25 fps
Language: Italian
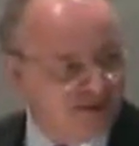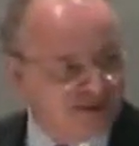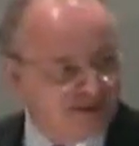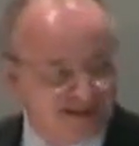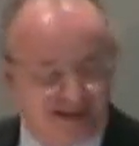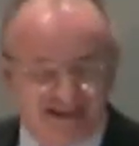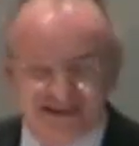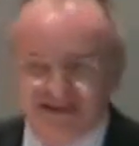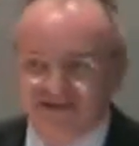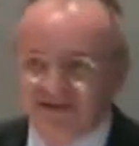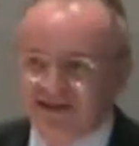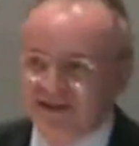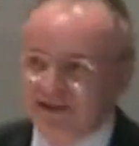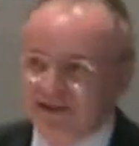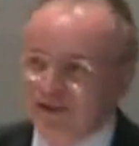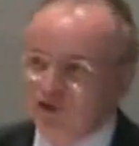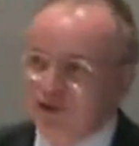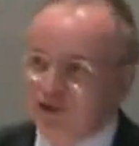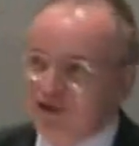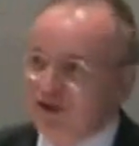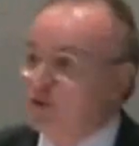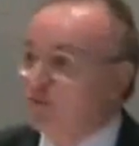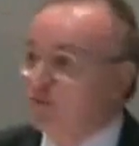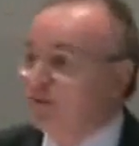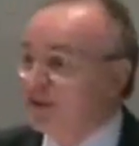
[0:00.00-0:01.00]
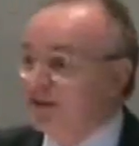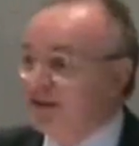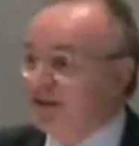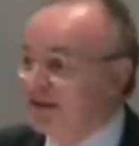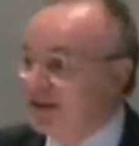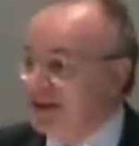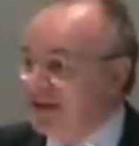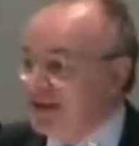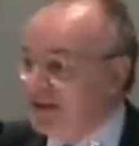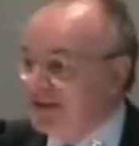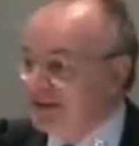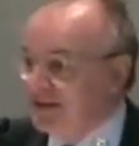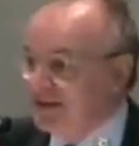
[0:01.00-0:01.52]
regole dell'arte venatoria e non
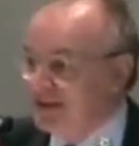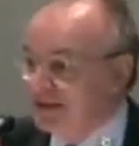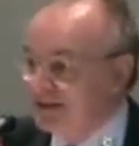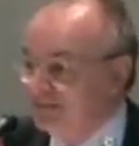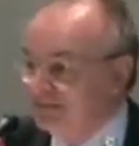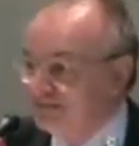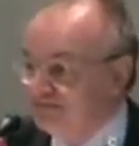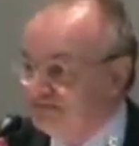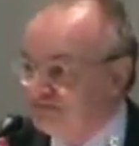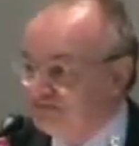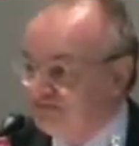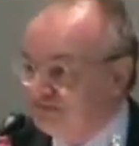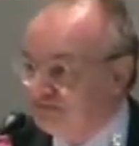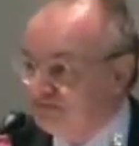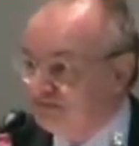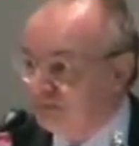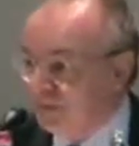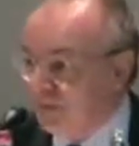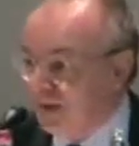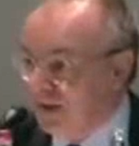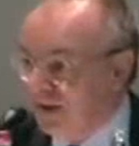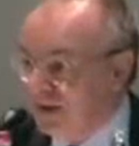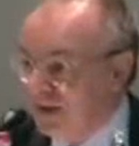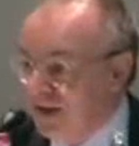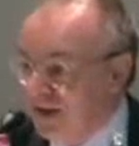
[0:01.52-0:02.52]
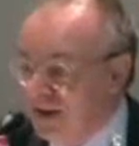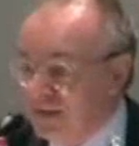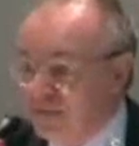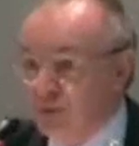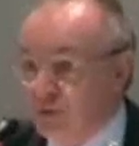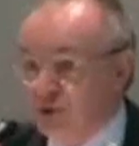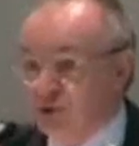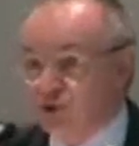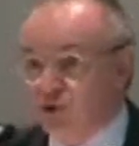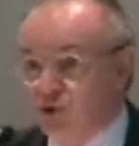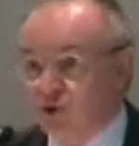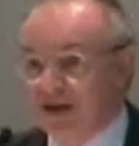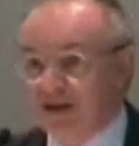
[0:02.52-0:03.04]
prendere niente.
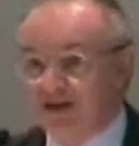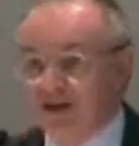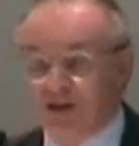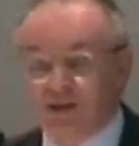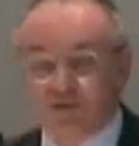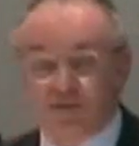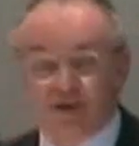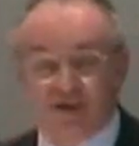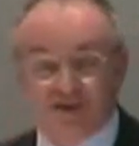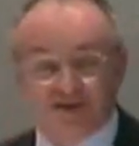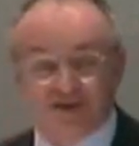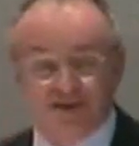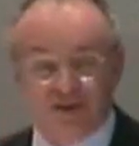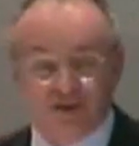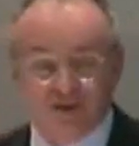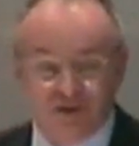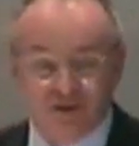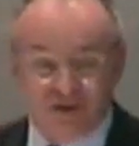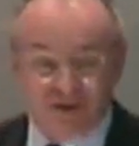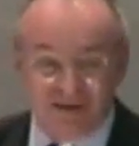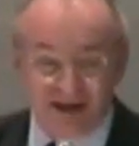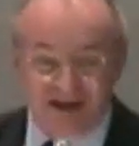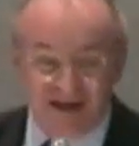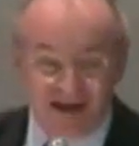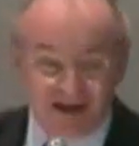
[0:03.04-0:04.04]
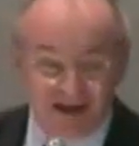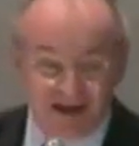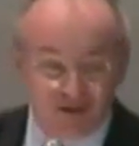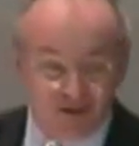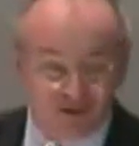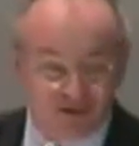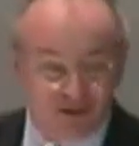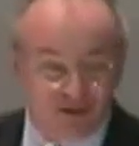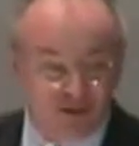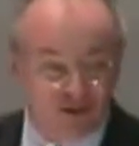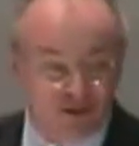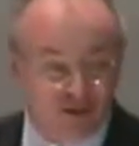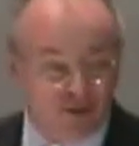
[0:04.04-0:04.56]
Posso essere un cacciatore
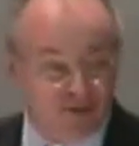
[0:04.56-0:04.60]
magari non